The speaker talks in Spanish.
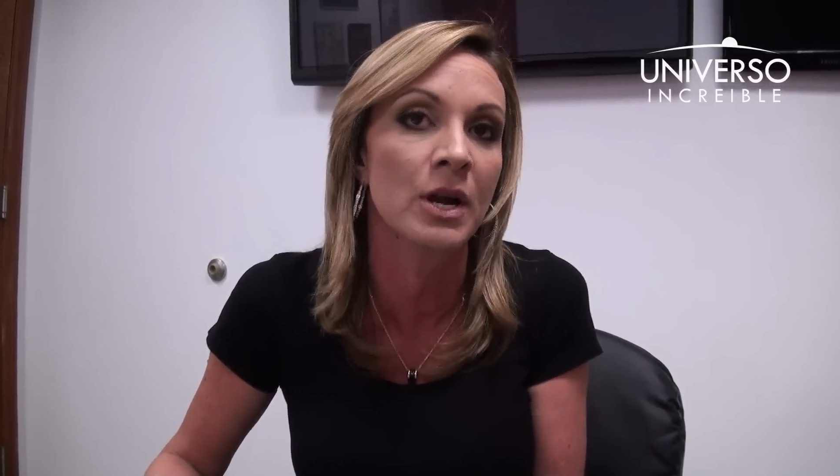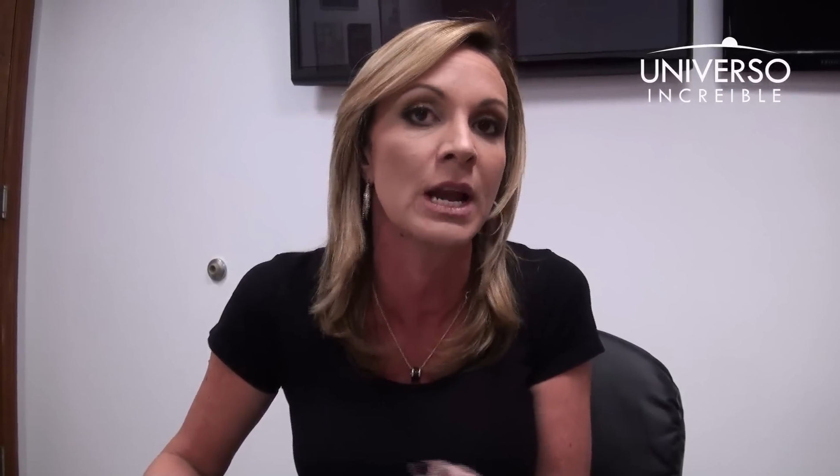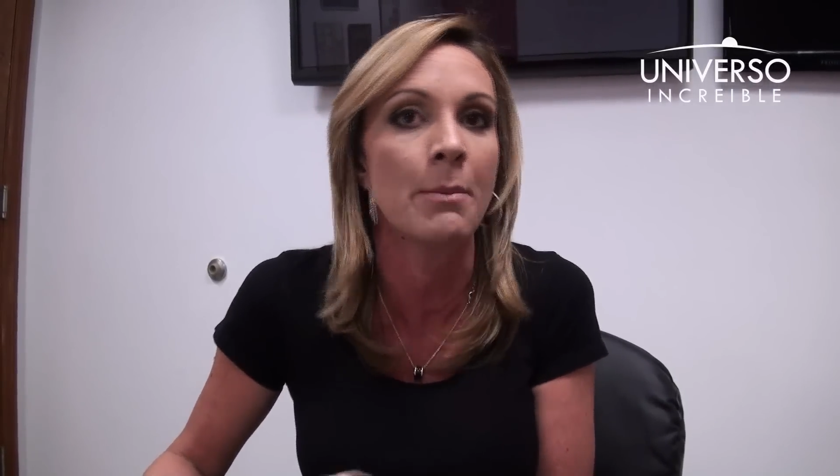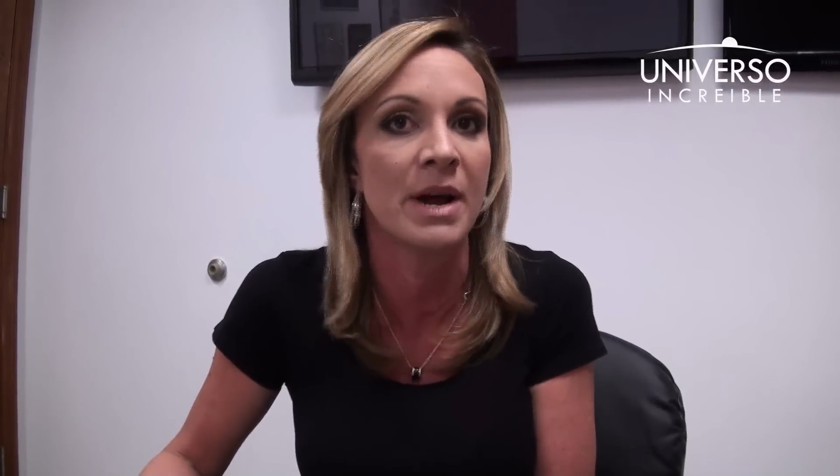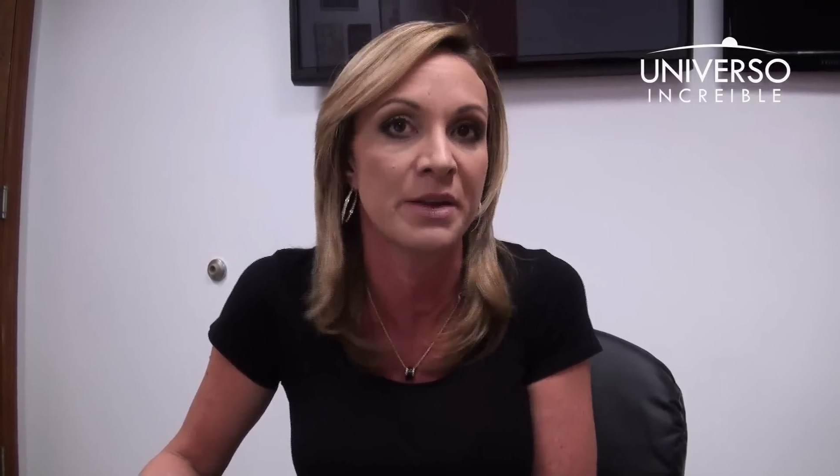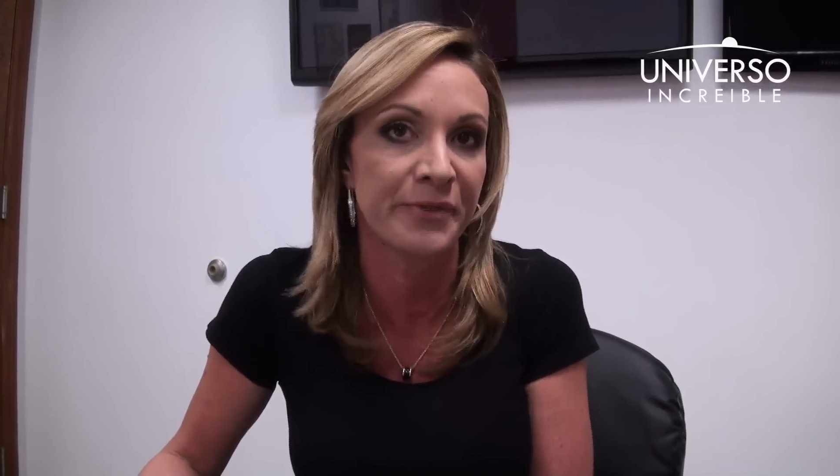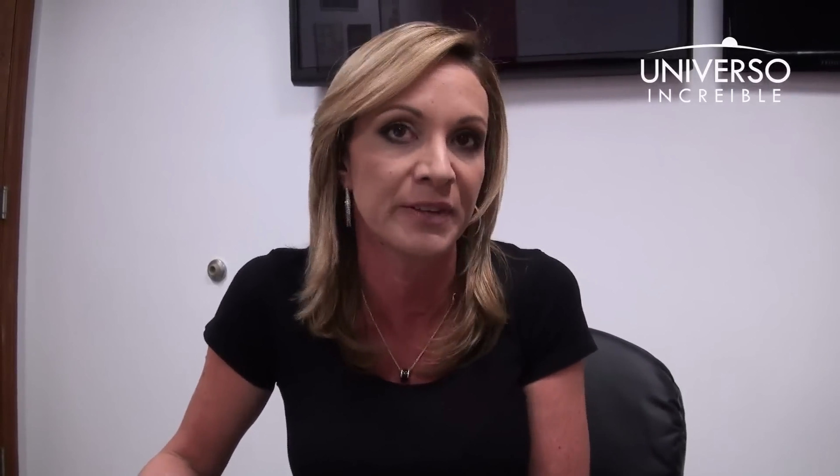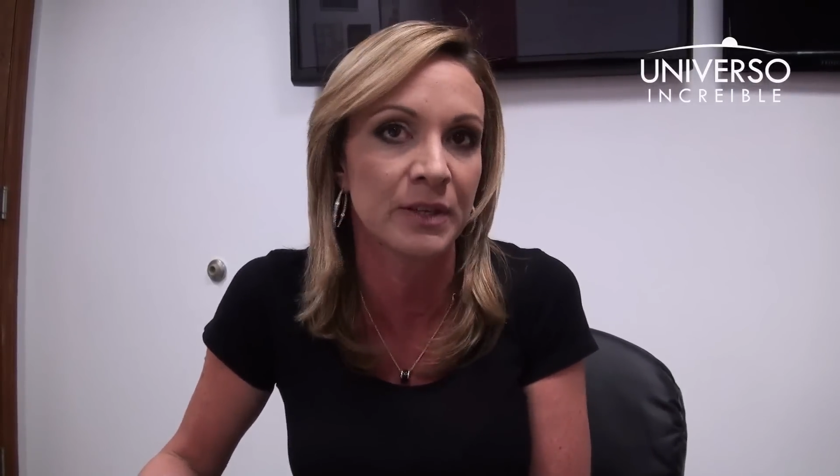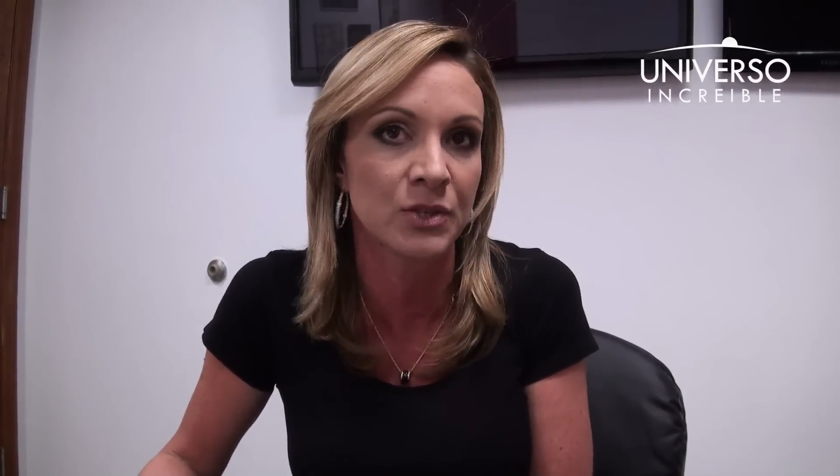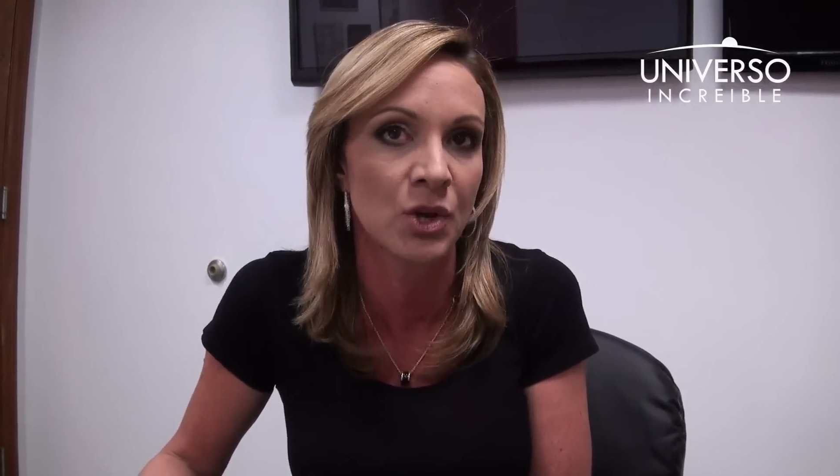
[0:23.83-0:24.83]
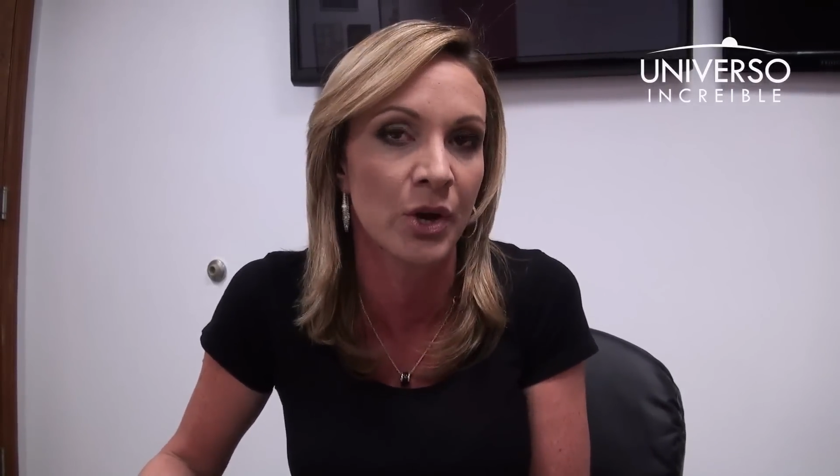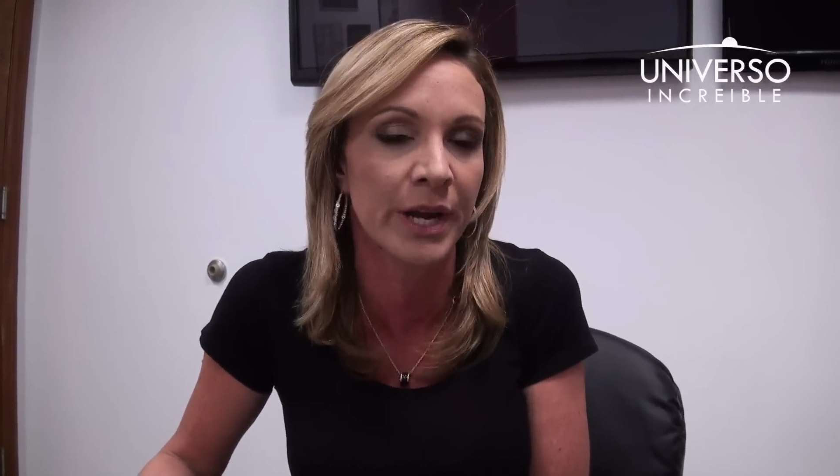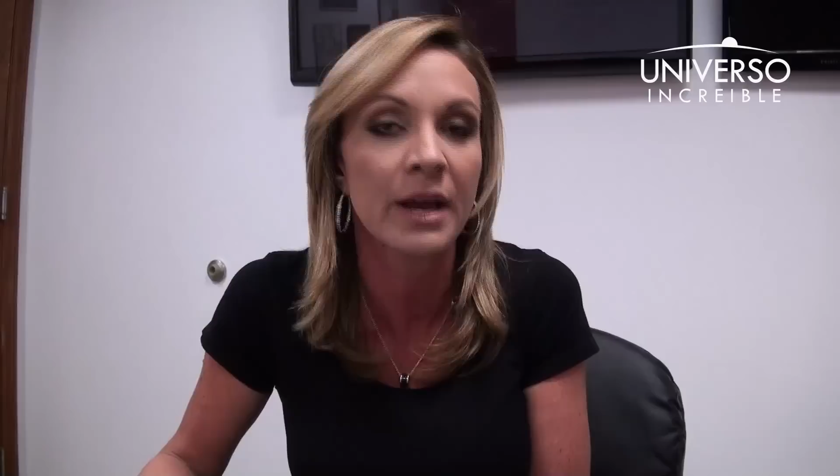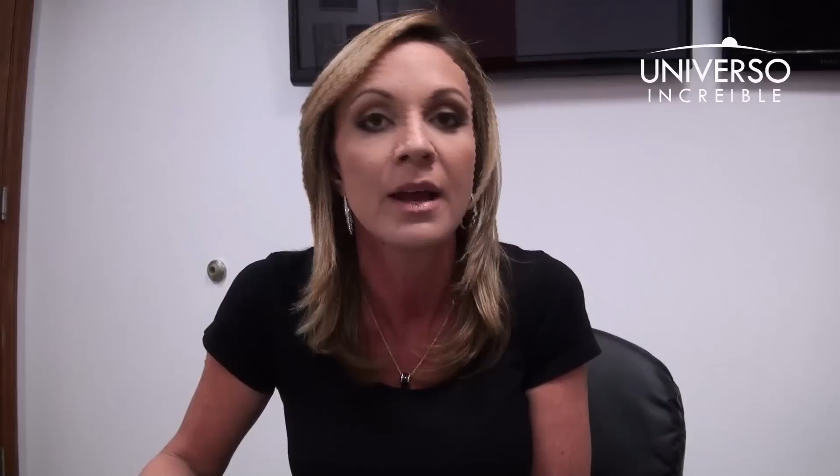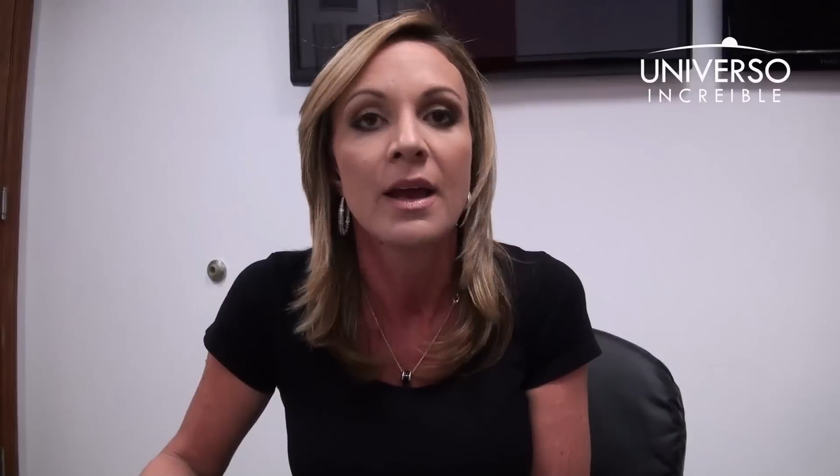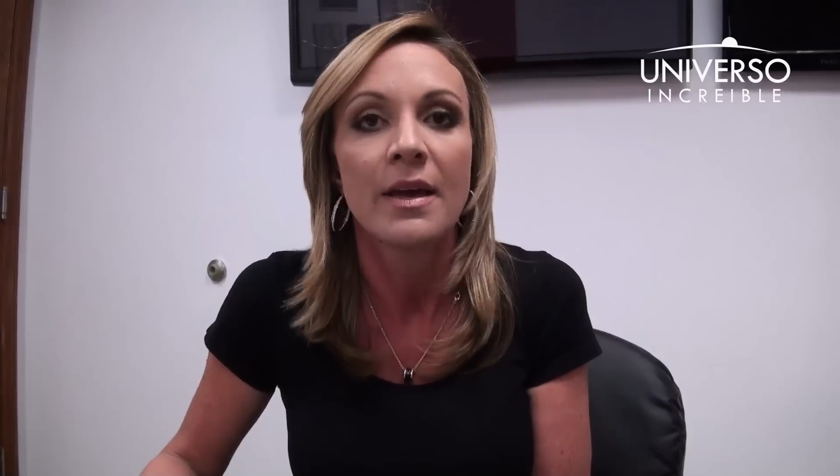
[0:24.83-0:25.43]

de las manifestaciones